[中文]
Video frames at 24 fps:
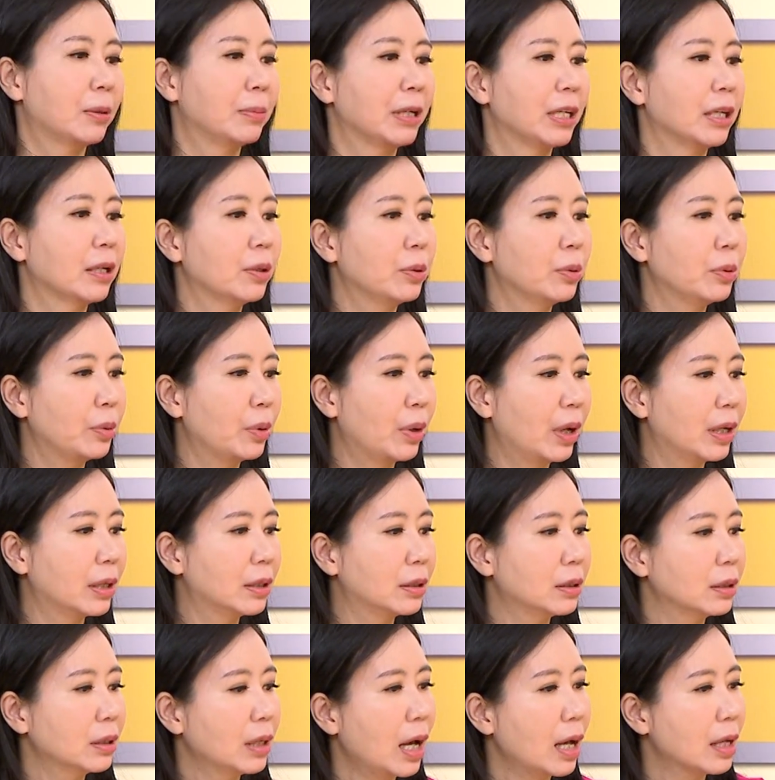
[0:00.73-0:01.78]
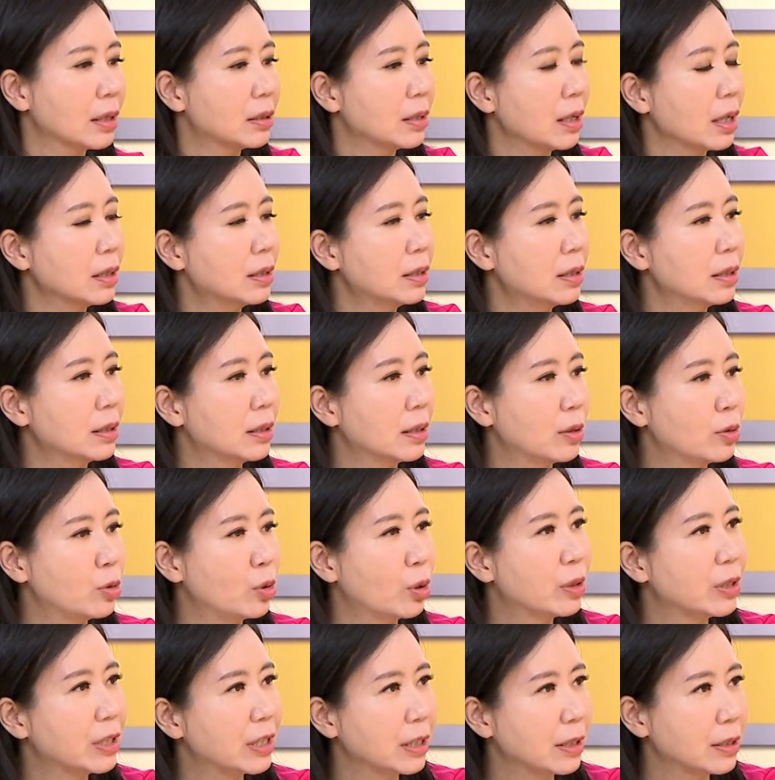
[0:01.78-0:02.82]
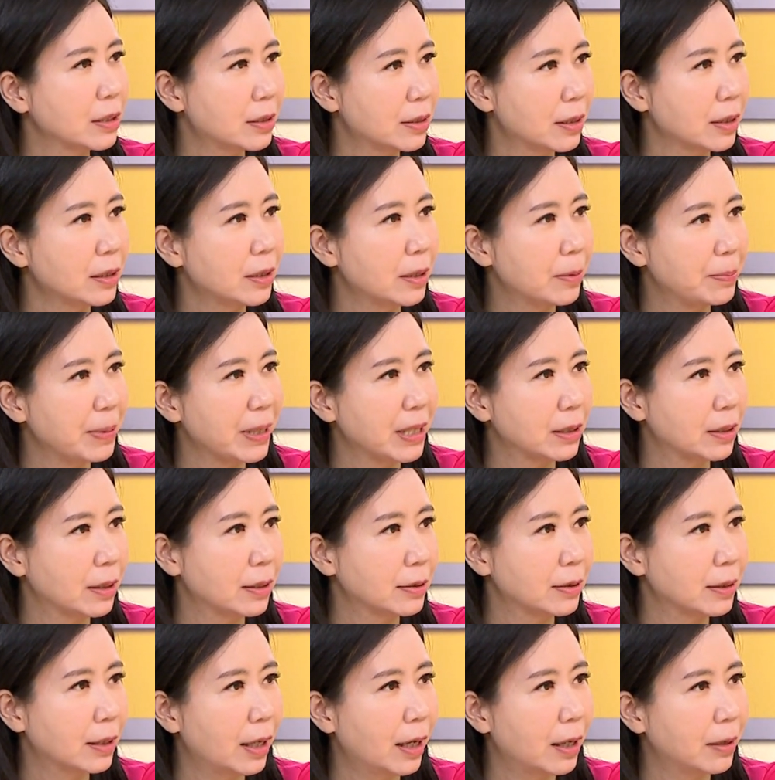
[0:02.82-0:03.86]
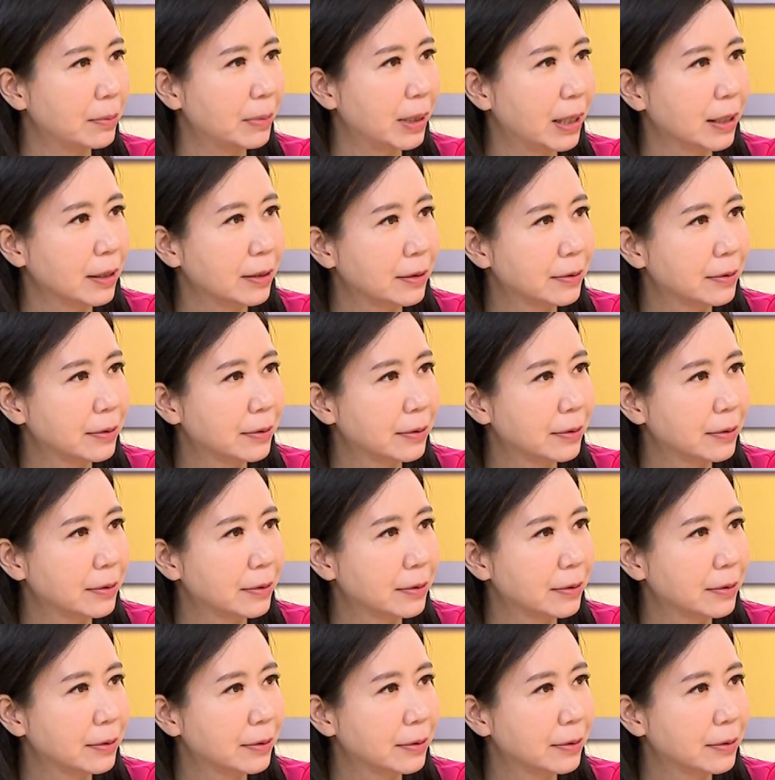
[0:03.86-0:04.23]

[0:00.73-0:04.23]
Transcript: 平议员，那这一次的选情真的变成这样吗？